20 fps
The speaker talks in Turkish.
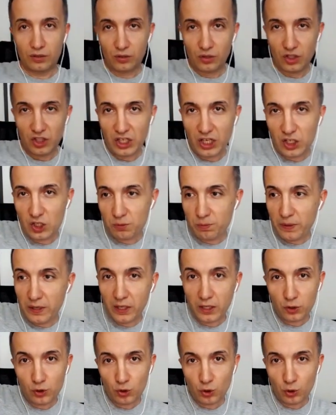çeşmeyi
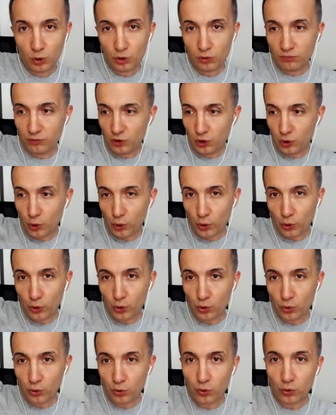açıyorum.
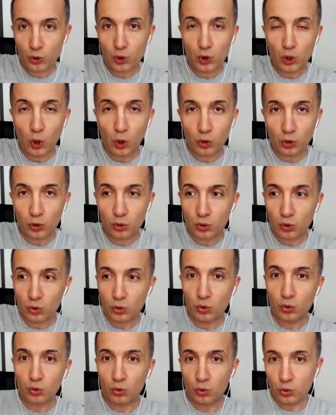Şor
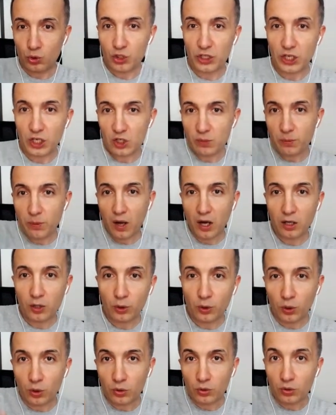şor çeşme
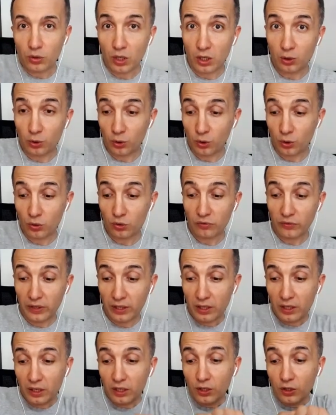akıyor, akıyor
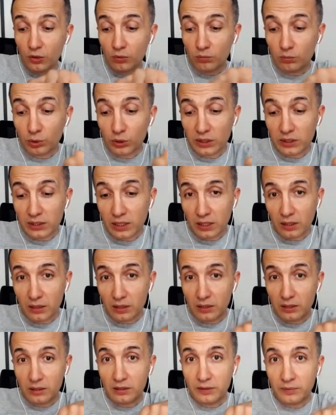ve burada
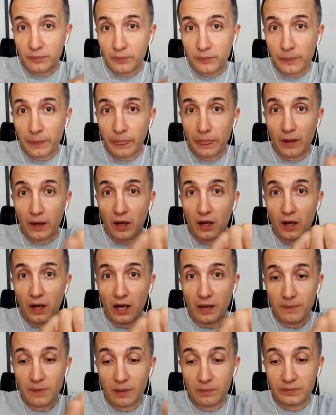
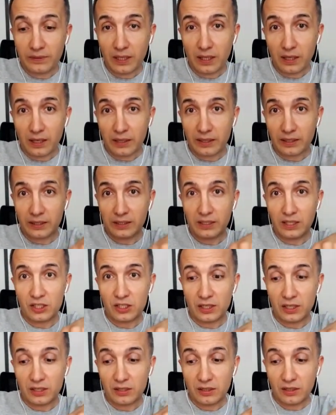hamamda
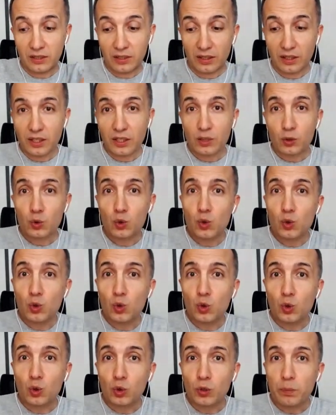arkadaşlar
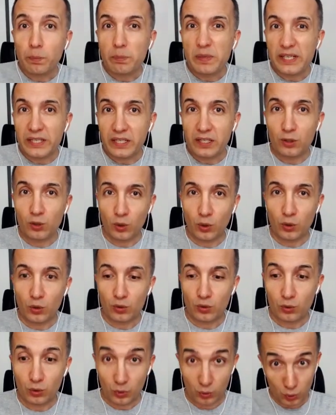su birikiyor.
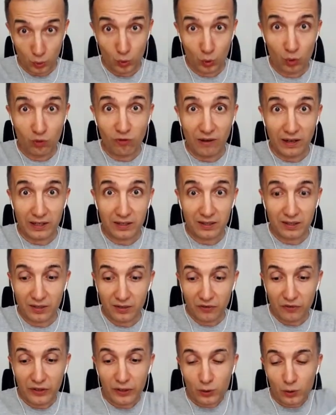Su var
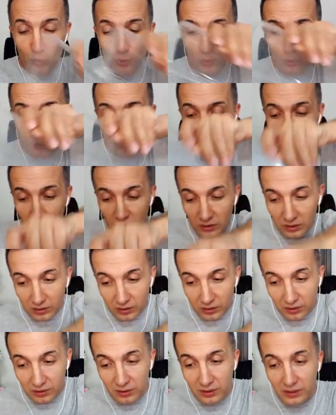ve suyu
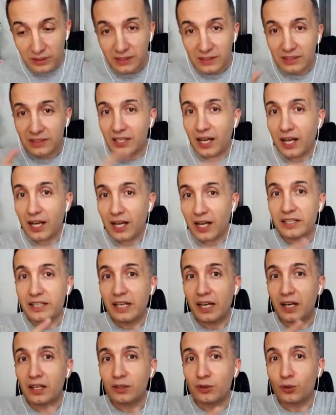tas ile
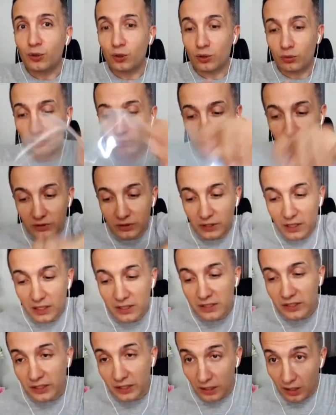alıyorum.
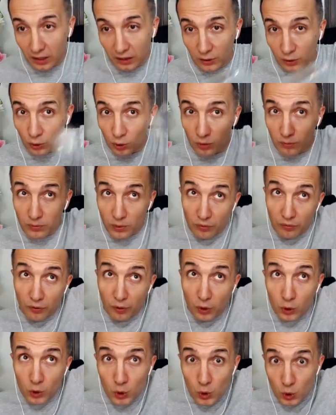Tas ile alıyorum.
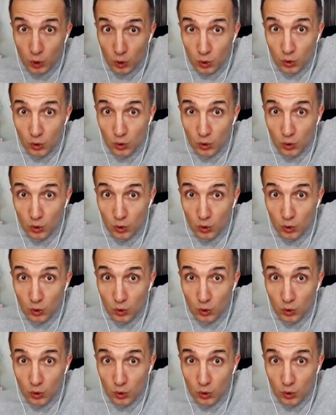Foş.